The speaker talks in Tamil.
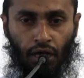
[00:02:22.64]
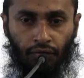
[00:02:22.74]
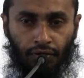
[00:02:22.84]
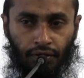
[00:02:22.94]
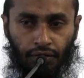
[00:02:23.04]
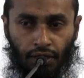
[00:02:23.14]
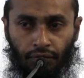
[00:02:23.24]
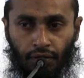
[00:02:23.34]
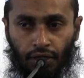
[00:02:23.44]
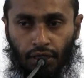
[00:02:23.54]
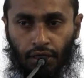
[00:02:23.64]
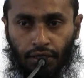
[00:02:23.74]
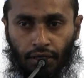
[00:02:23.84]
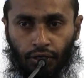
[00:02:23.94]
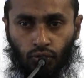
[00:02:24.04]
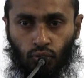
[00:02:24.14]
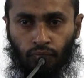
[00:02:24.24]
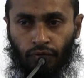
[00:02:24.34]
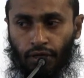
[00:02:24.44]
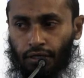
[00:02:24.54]
அவனது ஏவல்களை
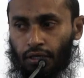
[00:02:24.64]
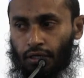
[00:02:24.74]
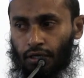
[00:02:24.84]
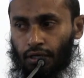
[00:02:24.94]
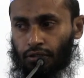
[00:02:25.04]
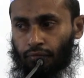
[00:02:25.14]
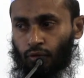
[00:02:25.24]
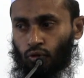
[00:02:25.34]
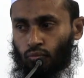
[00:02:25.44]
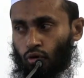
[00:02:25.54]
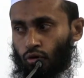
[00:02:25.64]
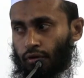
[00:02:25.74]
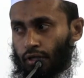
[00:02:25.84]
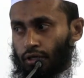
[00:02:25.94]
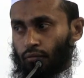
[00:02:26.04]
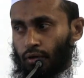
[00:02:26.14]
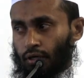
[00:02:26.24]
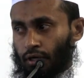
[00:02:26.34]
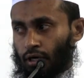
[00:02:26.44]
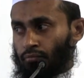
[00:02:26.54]
எடுத்தும் விலக்கல்களை தவிர்த்தும் கொள்வதற்கு
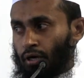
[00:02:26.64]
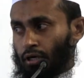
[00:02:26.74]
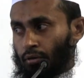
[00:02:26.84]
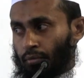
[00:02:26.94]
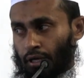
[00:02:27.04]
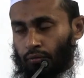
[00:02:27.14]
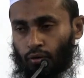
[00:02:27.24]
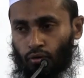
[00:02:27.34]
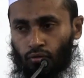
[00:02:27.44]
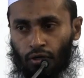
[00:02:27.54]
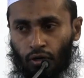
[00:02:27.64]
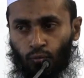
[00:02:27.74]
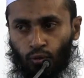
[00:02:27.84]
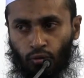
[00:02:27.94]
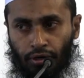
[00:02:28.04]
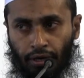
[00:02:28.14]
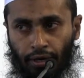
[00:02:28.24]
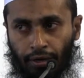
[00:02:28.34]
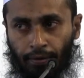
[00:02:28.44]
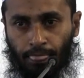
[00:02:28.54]
வல்ல ரஹ்மான் நம் அனைவருக்கும் அருள்
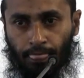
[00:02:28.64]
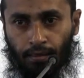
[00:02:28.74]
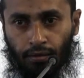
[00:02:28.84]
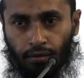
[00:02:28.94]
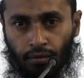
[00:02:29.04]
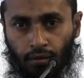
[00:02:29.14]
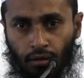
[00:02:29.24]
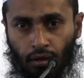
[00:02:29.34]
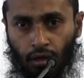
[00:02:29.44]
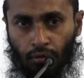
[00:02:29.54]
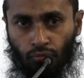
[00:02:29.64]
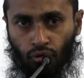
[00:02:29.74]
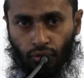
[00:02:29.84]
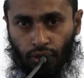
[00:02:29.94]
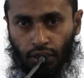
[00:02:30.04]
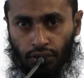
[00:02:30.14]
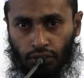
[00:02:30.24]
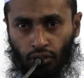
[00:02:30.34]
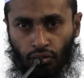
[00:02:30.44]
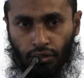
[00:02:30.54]
புரிவானாக அன்புக்குரிய
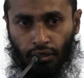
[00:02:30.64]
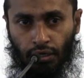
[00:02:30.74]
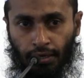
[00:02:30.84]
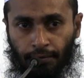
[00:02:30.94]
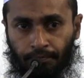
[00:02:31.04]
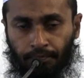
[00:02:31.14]
சகோதரர்களே